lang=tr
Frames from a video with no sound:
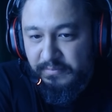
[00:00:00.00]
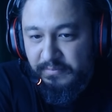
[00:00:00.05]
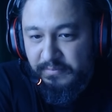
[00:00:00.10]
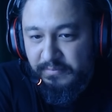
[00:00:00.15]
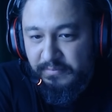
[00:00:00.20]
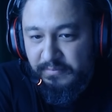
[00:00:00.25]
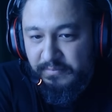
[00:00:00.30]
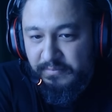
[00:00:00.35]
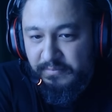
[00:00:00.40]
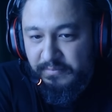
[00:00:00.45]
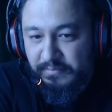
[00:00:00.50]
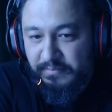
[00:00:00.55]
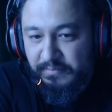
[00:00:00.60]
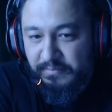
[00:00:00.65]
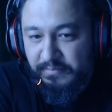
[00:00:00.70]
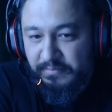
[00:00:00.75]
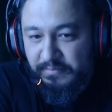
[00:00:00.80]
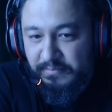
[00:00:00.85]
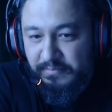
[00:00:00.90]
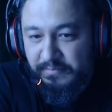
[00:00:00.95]
Cemil
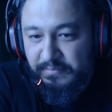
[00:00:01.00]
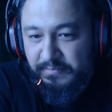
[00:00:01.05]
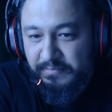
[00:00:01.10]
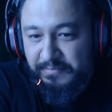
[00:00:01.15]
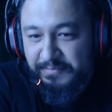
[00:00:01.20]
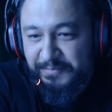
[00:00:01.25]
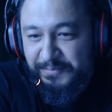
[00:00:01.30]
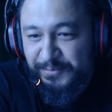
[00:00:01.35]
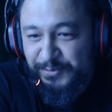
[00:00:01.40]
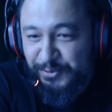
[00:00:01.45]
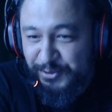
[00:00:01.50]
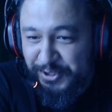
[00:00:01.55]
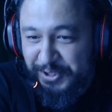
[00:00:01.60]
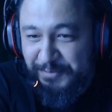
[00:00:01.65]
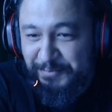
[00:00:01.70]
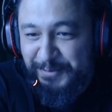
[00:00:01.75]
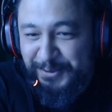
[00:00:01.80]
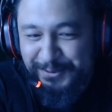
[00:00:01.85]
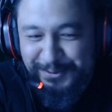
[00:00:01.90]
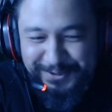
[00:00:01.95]
olabilir.
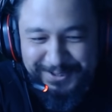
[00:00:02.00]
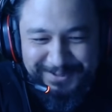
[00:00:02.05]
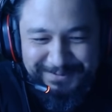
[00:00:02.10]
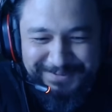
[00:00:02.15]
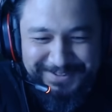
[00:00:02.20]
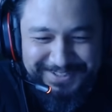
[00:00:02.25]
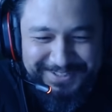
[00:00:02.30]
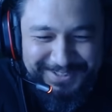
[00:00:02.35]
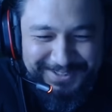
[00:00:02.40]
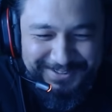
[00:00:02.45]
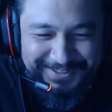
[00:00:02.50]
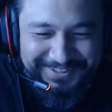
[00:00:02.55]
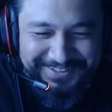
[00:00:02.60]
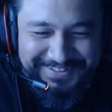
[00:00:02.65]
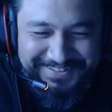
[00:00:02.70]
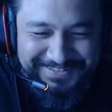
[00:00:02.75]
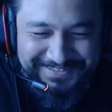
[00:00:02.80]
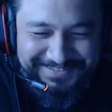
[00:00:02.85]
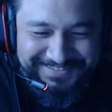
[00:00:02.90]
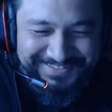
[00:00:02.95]
Cemil olabilir evet.
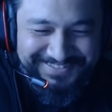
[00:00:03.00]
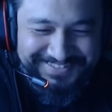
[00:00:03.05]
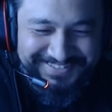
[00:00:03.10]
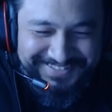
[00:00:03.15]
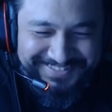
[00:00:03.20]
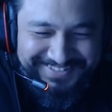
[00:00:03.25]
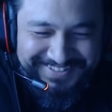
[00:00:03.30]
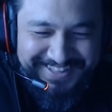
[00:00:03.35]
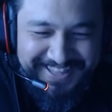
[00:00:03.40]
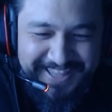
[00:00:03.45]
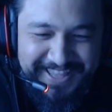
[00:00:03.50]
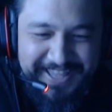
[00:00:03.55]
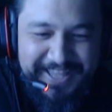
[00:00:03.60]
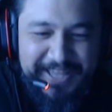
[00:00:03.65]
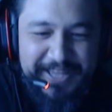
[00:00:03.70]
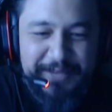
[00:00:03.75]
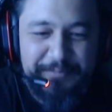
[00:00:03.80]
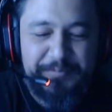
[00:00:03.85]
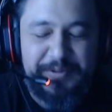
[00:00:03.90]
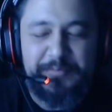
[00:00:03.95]

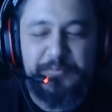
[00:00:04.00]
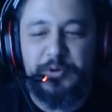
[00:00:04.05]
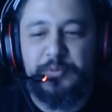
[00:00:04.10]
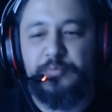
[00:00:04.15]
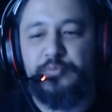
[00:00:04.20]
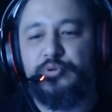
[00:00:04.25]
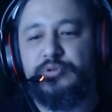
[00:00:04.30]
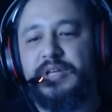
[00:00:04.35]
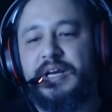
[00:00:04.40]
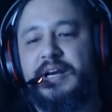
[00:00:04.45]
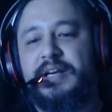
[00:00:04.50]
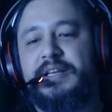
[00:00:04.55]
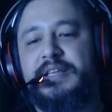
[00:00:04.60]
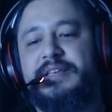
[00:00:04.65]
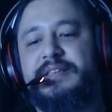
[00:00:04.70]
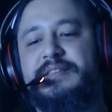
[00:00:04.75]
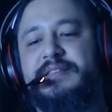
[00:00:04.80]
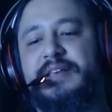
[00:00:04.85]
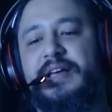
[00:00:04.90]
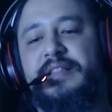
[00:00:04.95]
Bilmiyorum burada hani
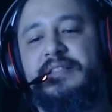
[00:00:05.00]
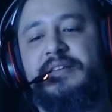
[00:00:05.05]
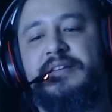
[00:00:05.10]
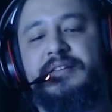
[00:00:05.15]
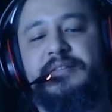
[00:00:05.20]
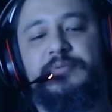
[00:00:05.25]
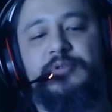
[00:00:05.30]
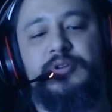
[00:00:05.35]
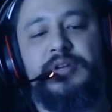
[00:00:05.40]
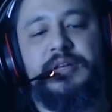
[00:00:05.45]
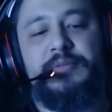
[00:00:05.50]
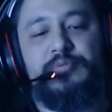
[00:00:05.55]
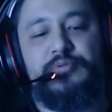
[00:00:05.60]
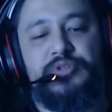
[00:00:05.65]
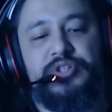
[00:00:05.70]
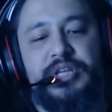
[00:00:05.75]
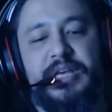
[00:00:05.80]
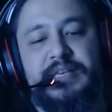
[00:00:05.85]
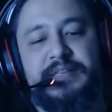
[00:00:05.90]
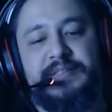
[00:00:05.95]
insanları böyle bu
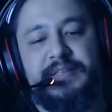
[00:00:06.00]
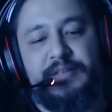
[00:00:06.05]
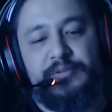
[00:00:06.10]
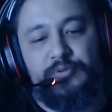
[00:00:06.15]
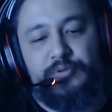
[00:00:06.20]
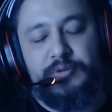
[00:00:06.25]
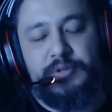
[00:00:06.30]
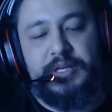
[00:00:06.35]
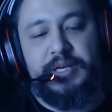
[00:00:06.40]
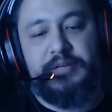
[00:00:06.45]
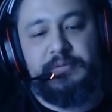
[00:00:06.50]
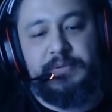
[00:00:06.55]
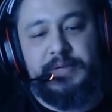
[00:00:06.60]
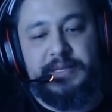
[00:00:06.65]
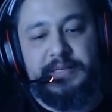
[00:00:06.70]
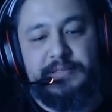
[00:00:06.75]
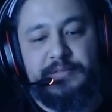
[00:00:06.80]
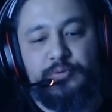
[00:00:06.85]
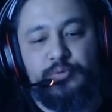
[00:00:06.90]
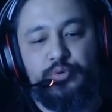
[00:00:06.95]
şey sanıyorlar biraz.